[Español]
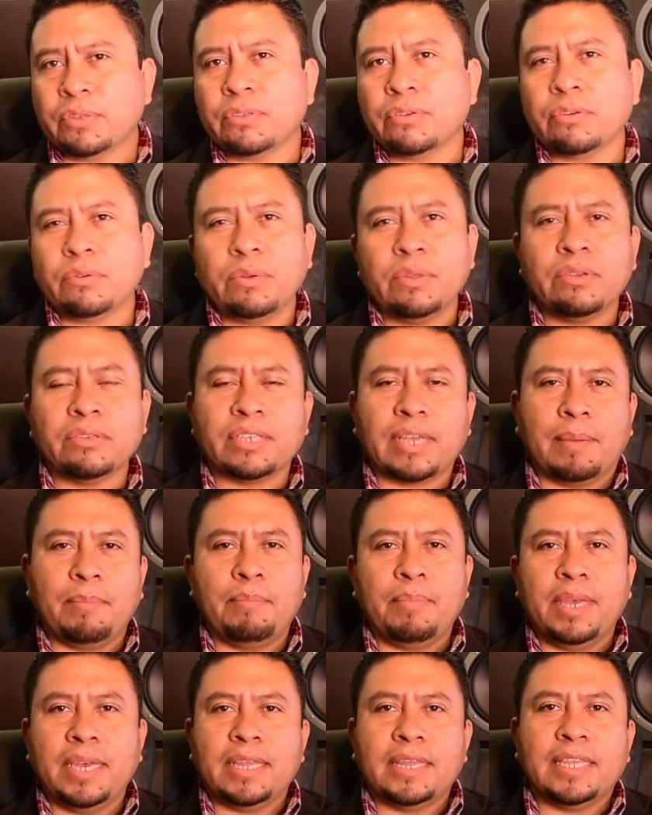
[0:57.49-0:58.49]
otros ruidos
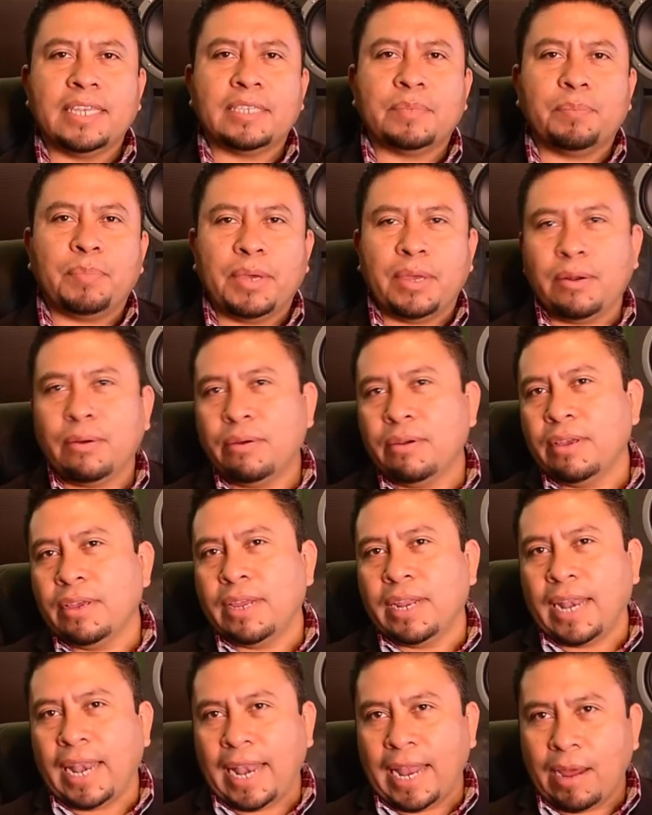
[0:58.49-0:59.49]
ambientes pero
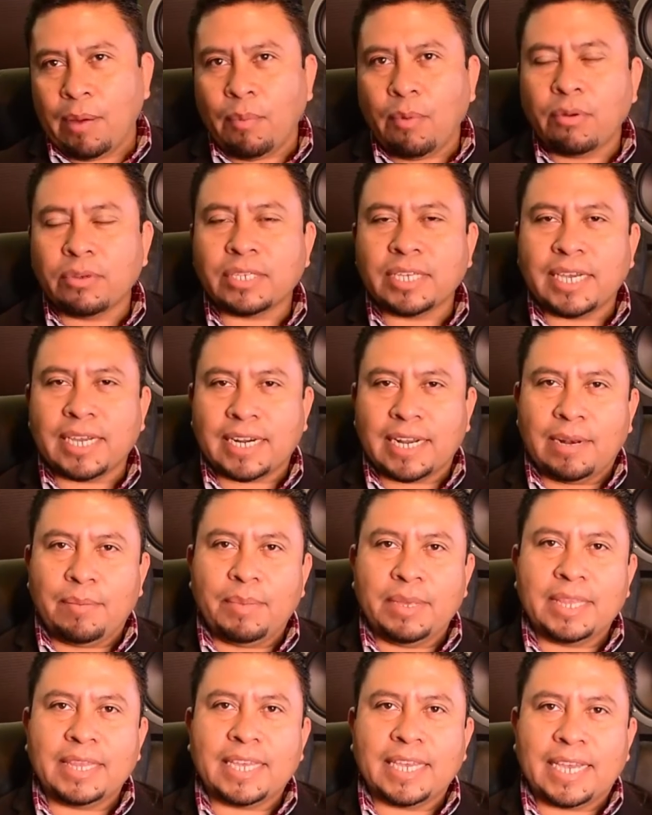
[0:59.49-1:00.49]
la voz que
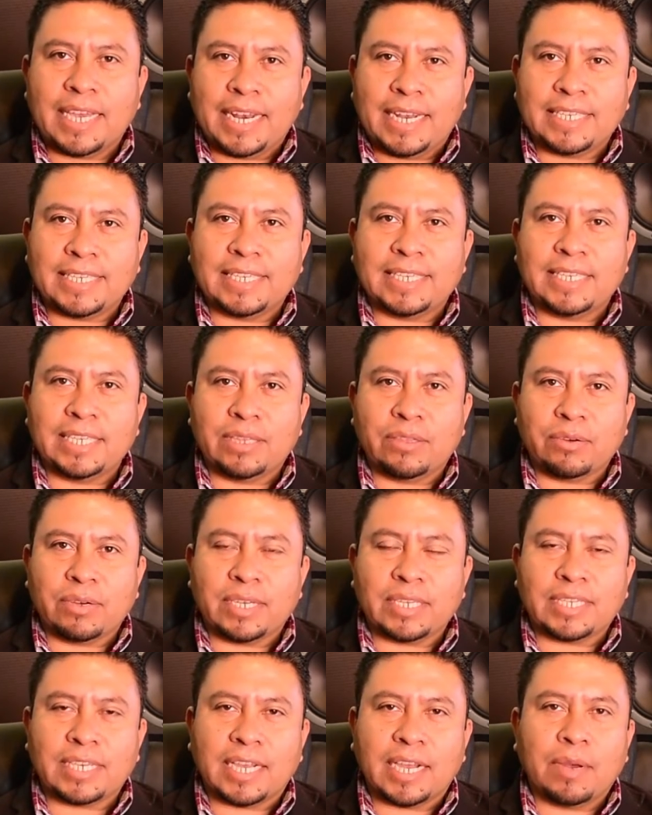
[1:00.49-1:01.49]
realmente que necesito
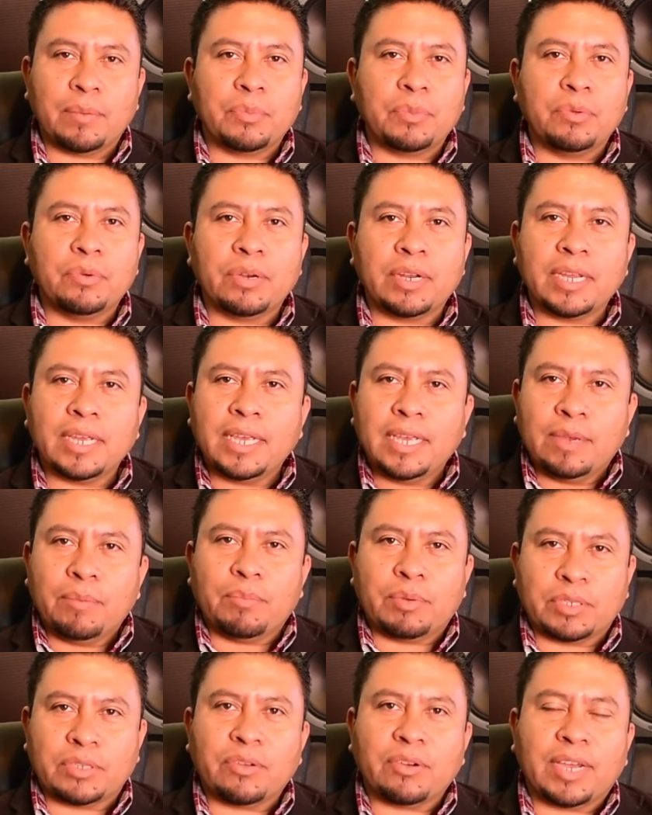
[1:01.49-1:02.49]
que se capture
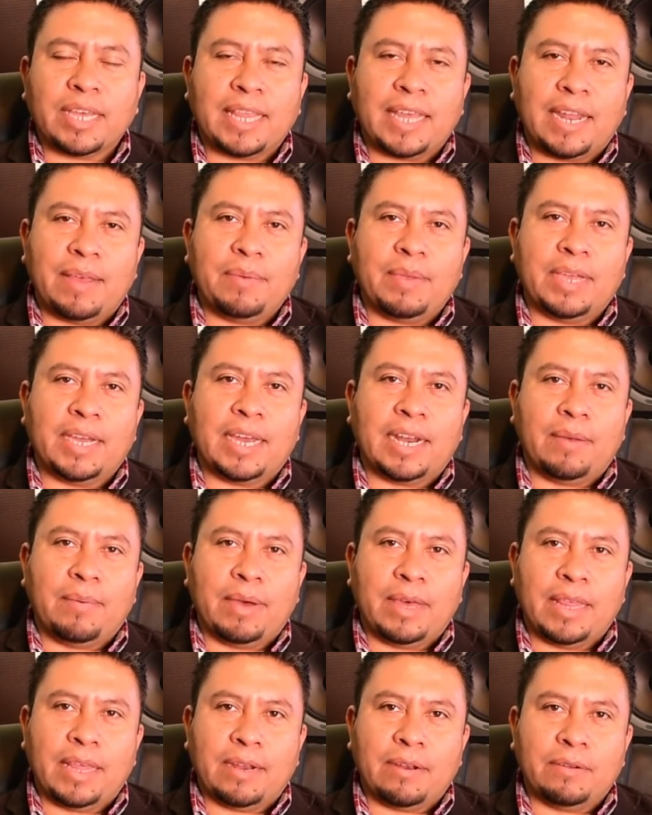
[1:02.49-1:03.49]
pues no quedará bien
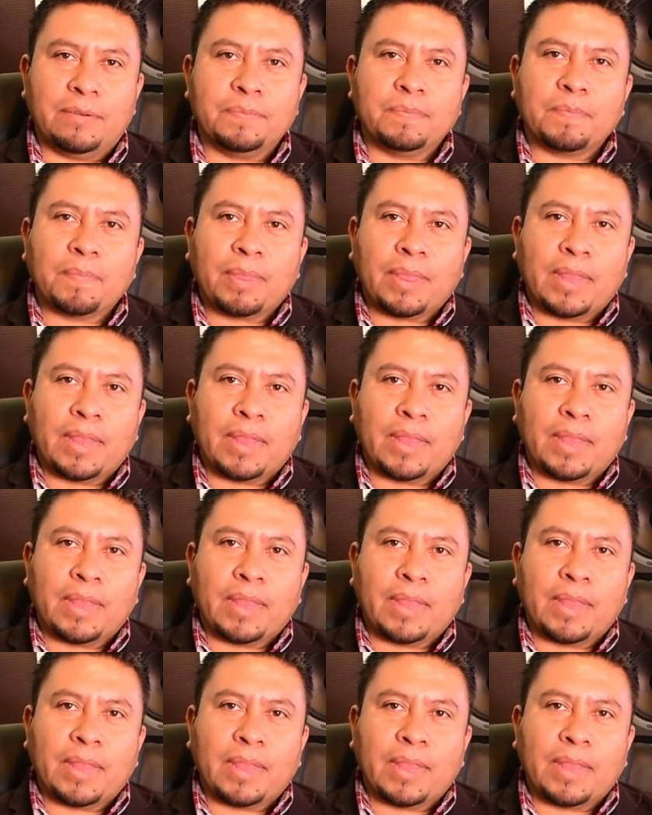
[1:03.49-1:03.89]
grabada no